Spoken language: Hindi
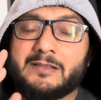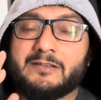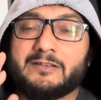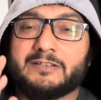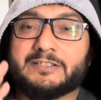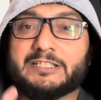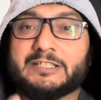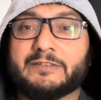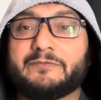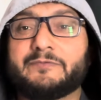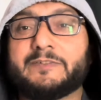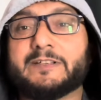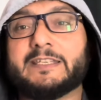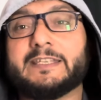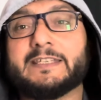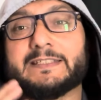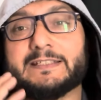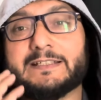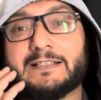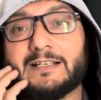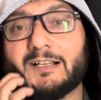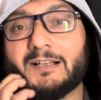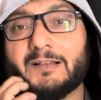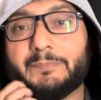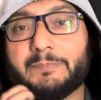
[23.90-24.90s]
जब फिजिक्स
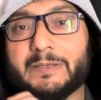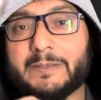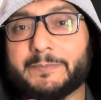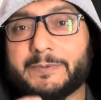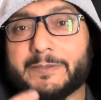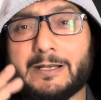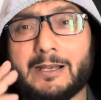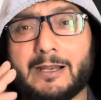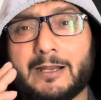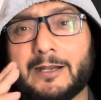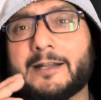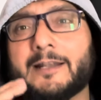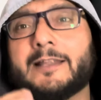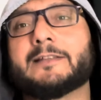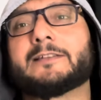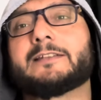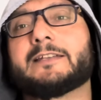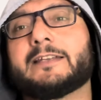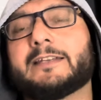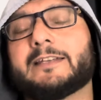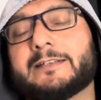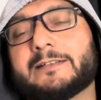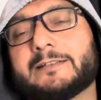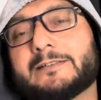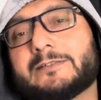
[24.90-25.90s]
का पेपर हार्ड
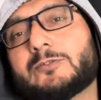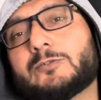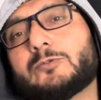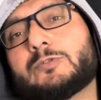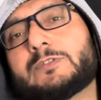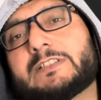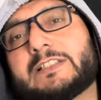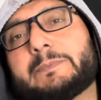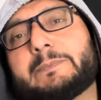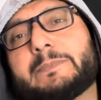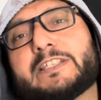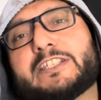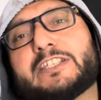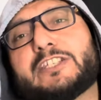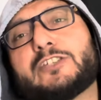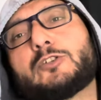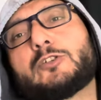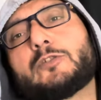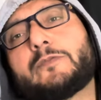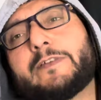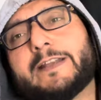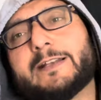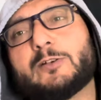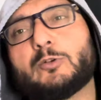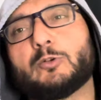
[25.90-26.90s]
आता है तो उससे बच्चे तो
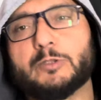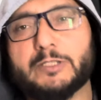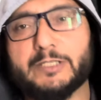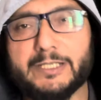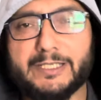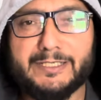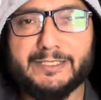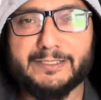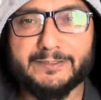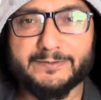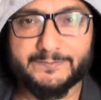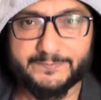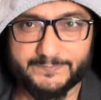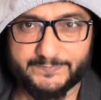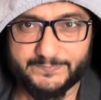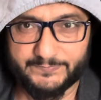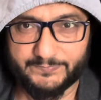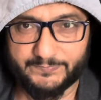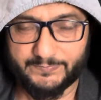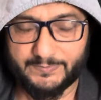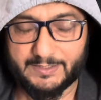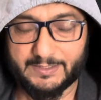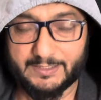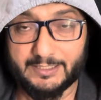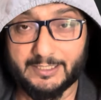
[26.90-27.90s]
अफेक्ट होते ही हैं
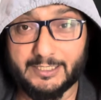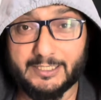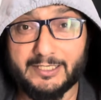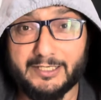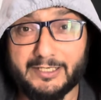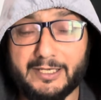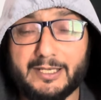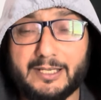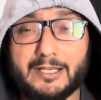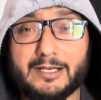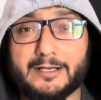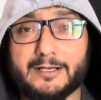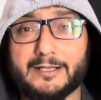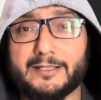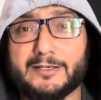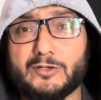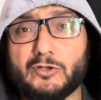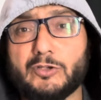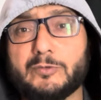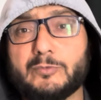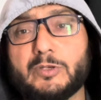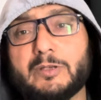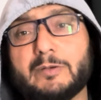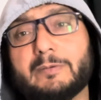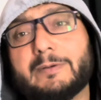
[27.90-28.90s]
हालांकि हार्ड आना
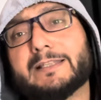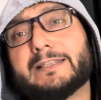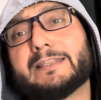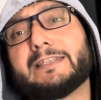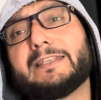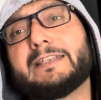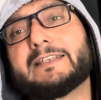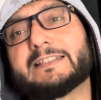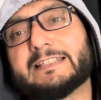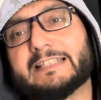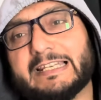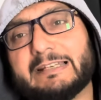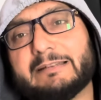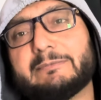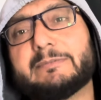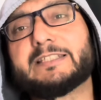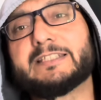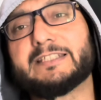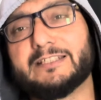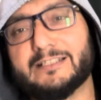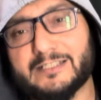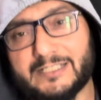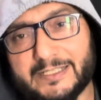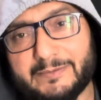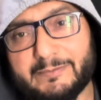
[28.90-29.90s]
कोई बुरी बात नहीं है सैलेबस
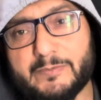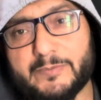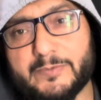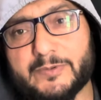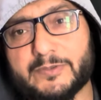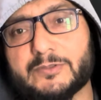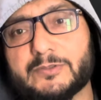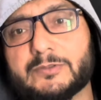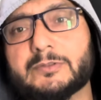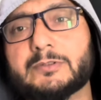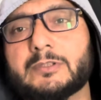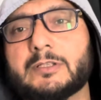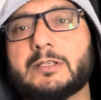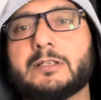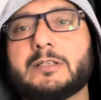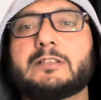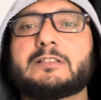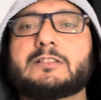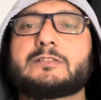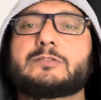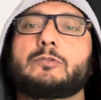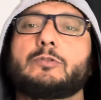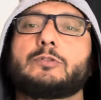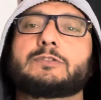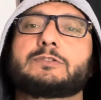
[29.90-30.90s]
ही आता है पेपर तो
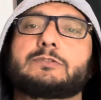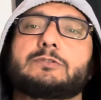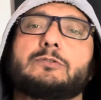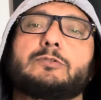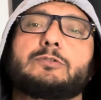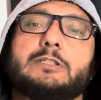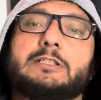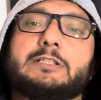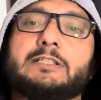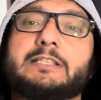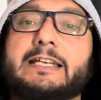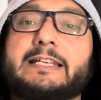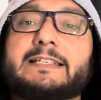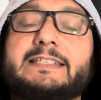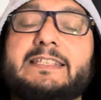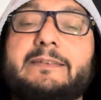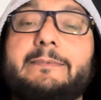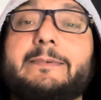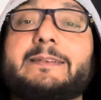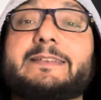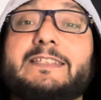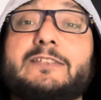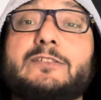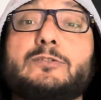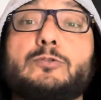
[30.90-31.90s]
हो, सकता है सी
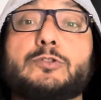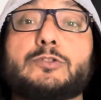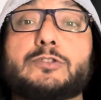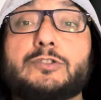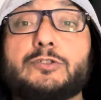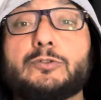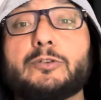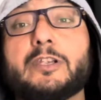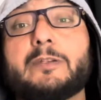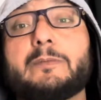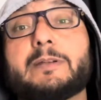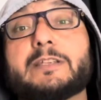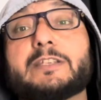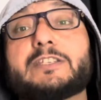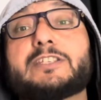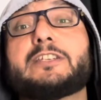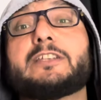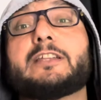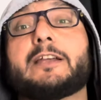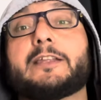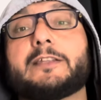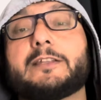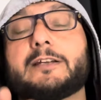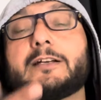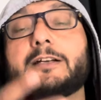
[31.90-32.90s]
e सोचती हो कि बच्चे
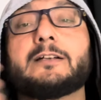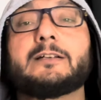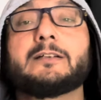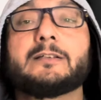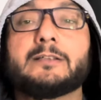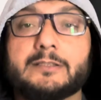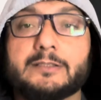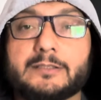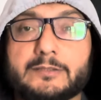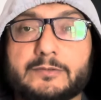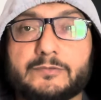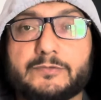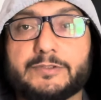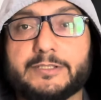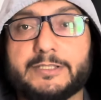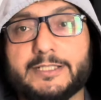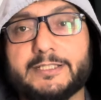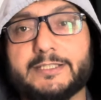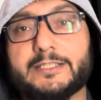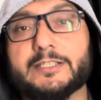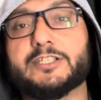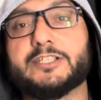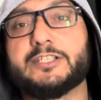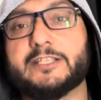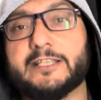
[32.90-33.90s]
ज़्यादा
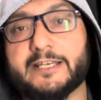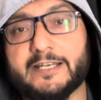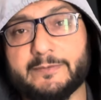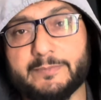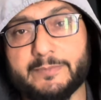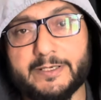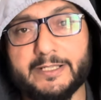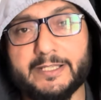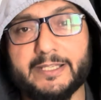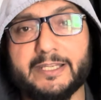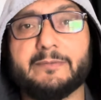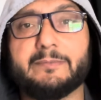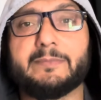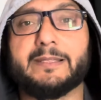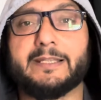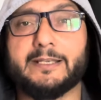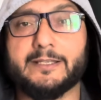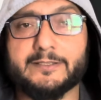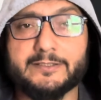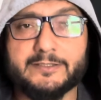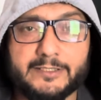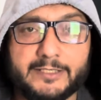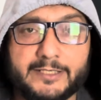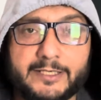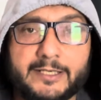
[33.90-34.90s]
फिजिक्स अच्छी तरह पढ़ें
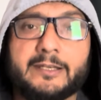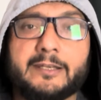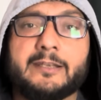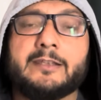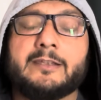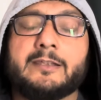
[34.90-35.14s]
मेहनत करें